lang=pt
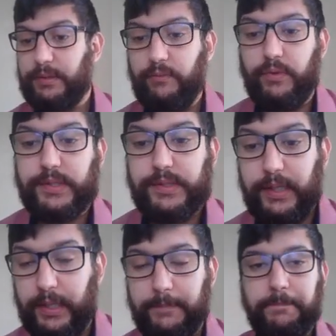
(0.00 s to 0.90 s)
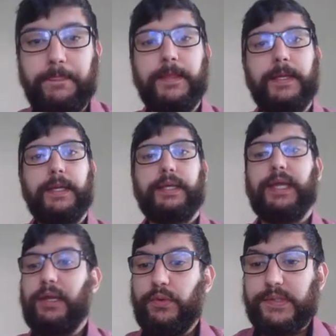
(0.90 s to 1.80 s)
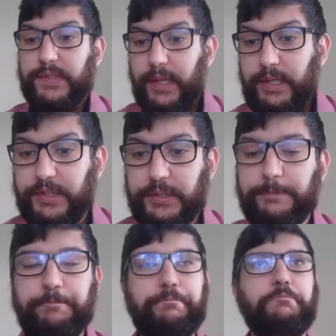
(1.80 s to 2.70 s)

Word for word: Então você, que é inocente,